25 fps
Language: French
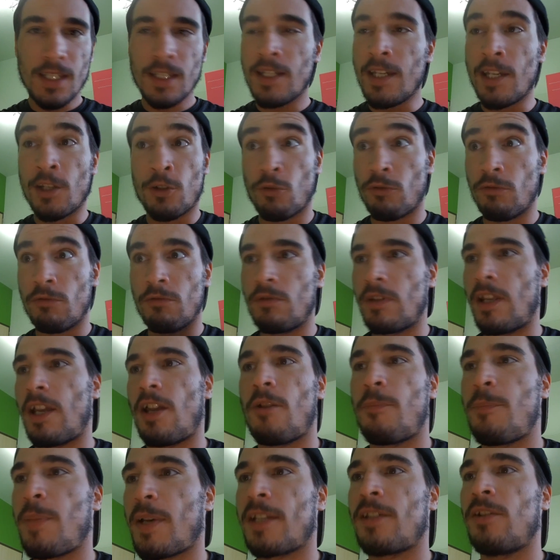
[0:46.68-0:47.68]
et que
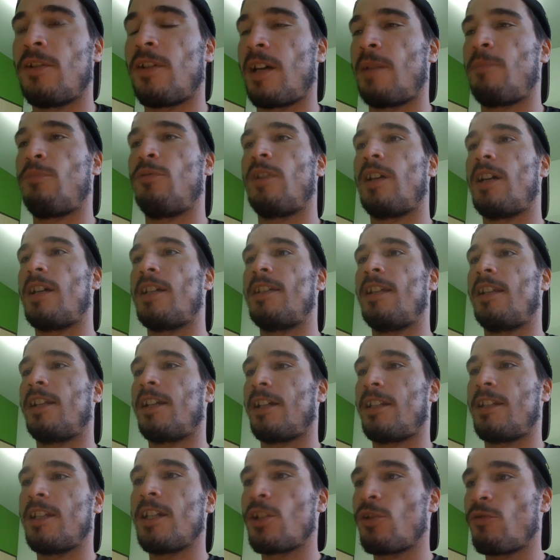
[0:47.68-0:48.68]
d'ailleurs personne ne répondra à cette
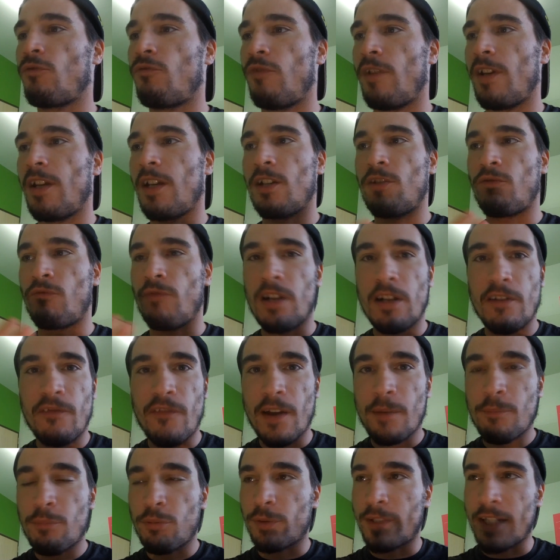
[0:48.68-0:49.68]
critique, je voulais, je voulais le
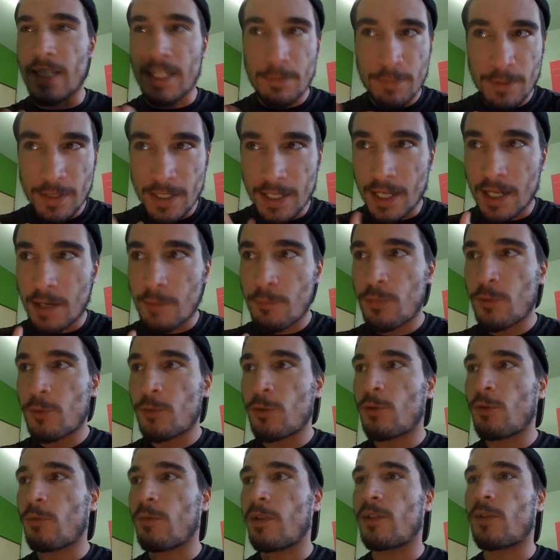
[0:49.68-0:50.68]
faire pour t'expliquer un peu
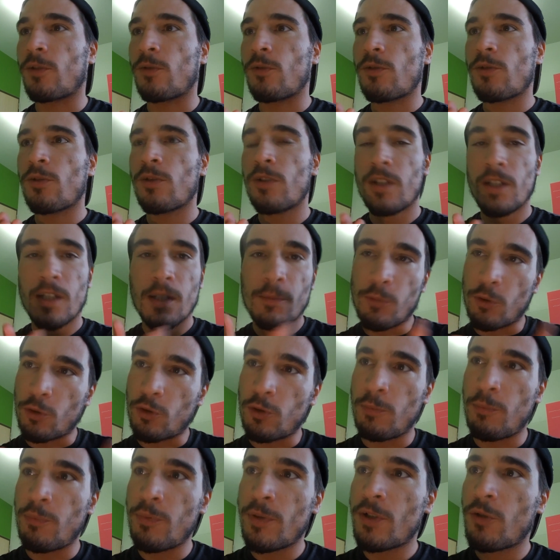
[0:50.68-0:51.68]
deux, trois trucs, pour que
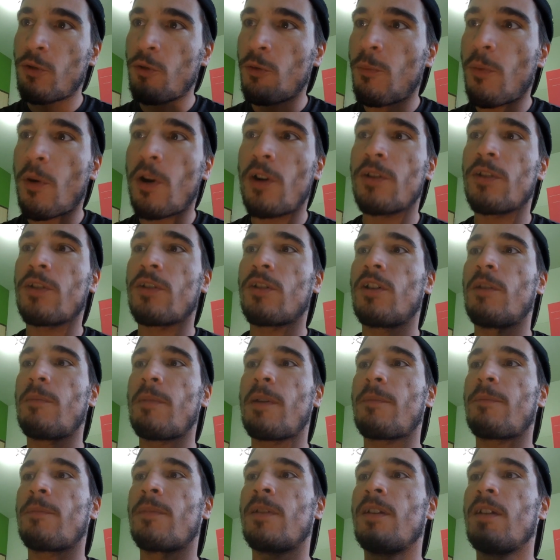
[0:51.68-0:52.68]
tu puisses comprendre quand
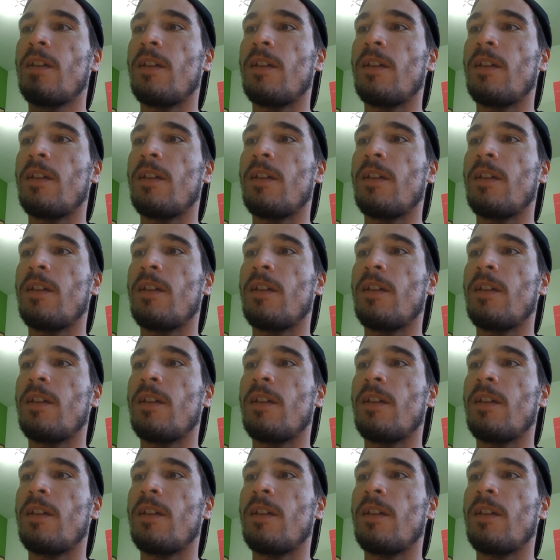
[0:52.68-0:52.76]
même,